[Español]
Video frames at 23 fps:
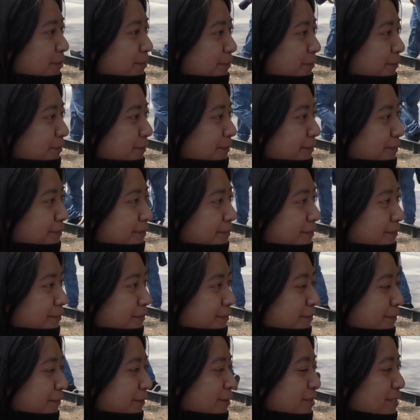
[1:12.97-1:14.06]
como
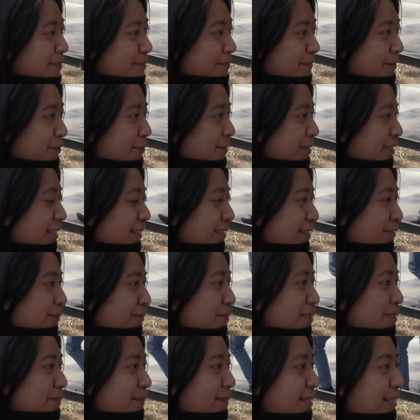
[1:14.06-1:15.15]
unos, contratar
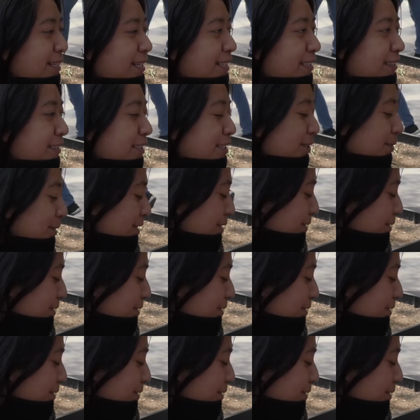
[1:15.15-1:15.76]
unos mariachis o